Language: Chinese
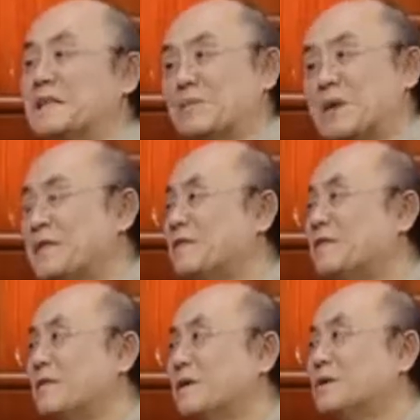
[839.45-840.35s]
让别
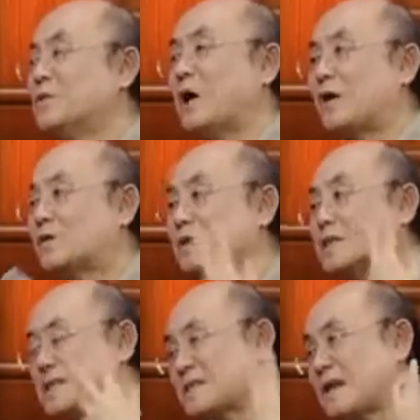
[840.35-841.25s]
人因为好多人
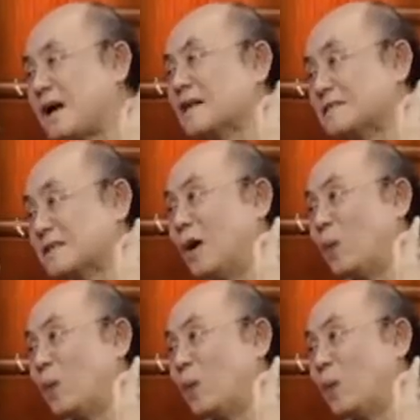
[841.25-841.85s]
的思想还